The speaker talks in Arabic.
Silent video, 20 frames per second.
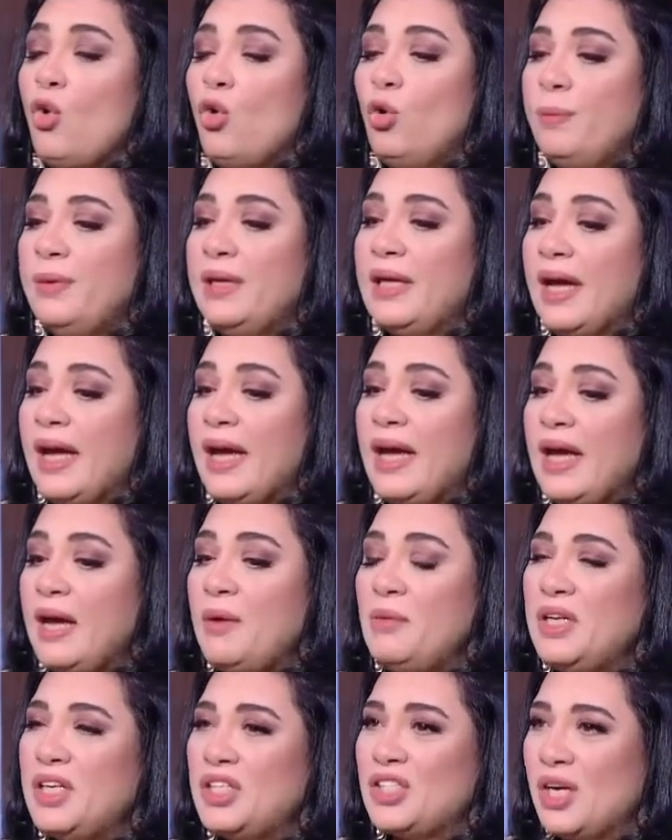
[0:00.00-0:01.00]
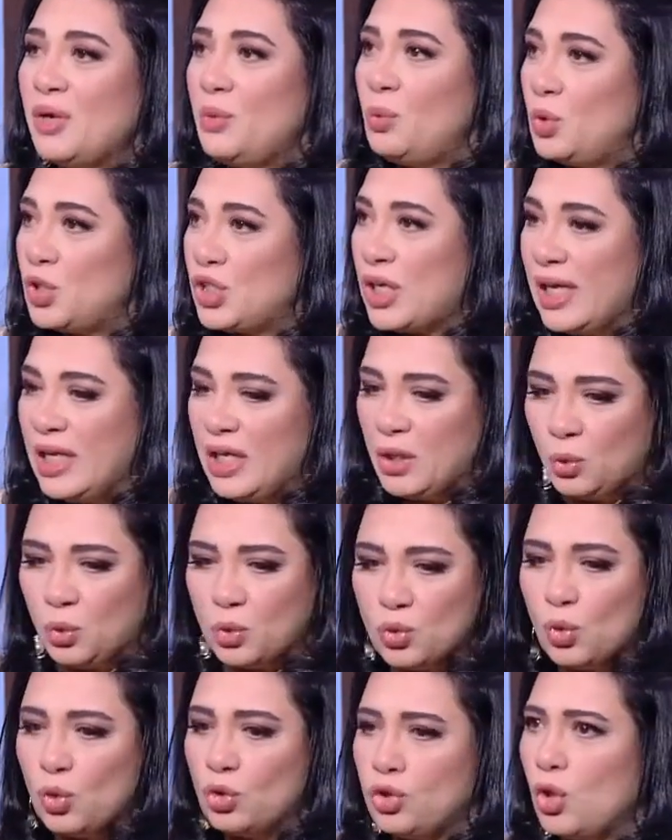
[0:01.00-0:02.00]
وبيحاول يشوش عليك
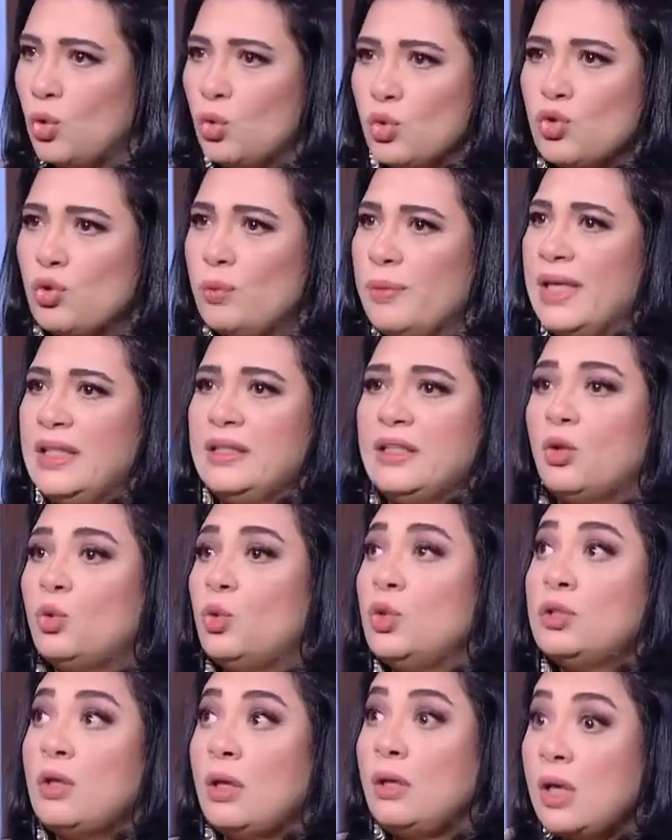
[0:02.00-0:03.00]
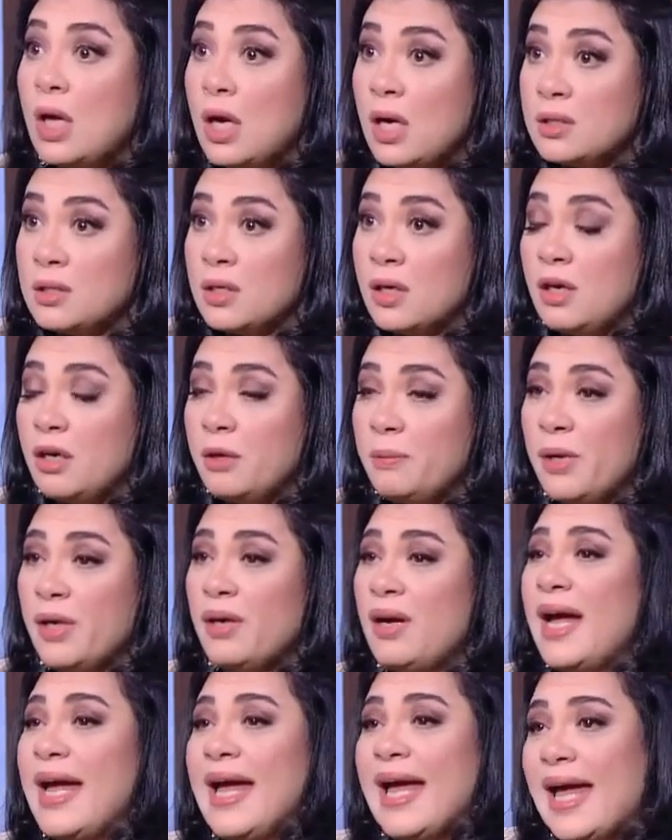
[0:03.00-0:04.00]
وصورتك وسمعتك ويطلع اسرارك
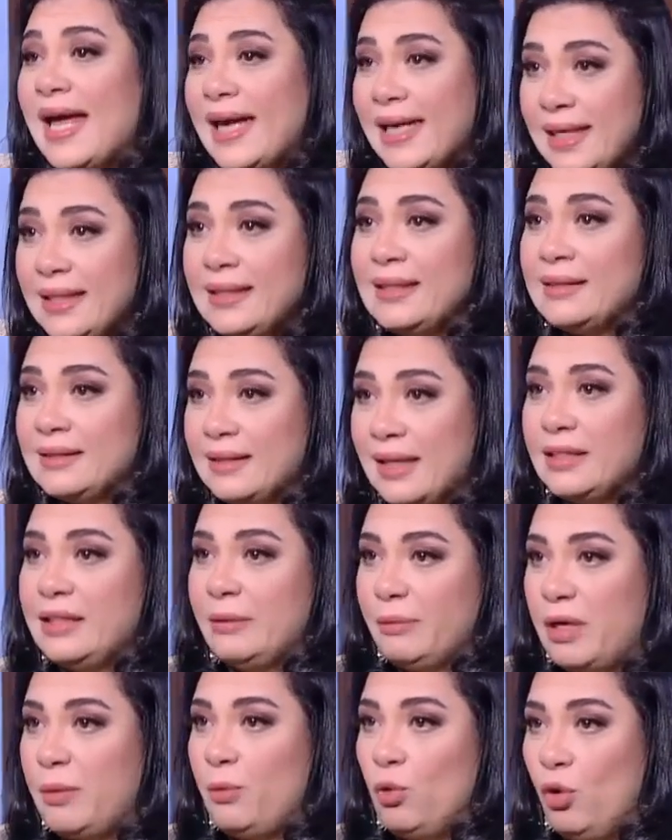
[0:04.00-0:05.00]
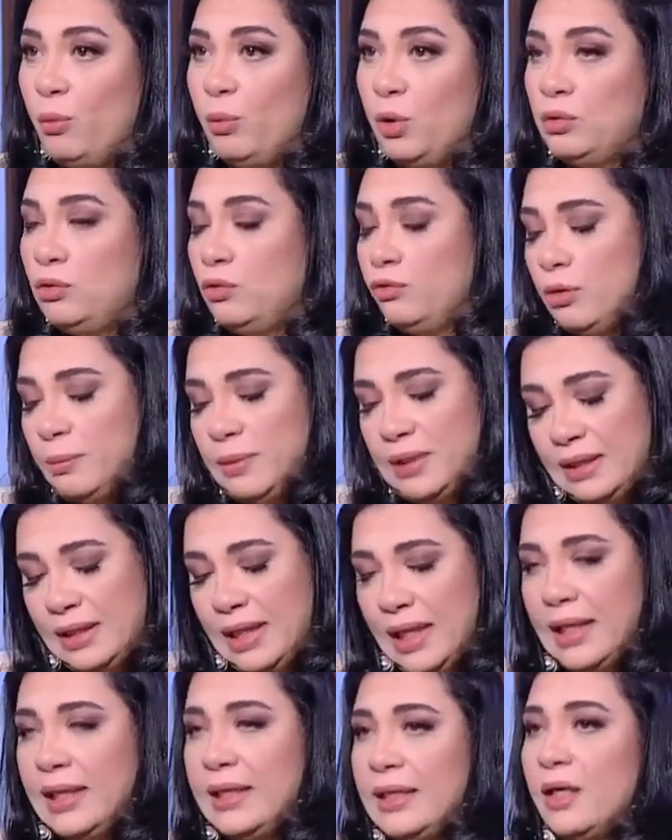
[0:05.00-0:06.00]
بره اكيد انت هتبقى محبط
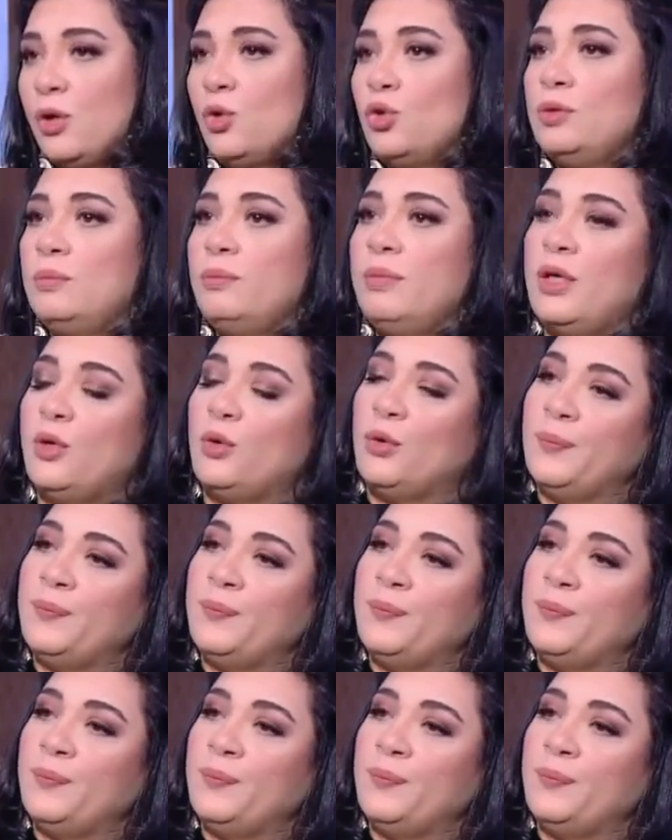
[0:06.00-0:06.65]
فبالتالي ياخد باله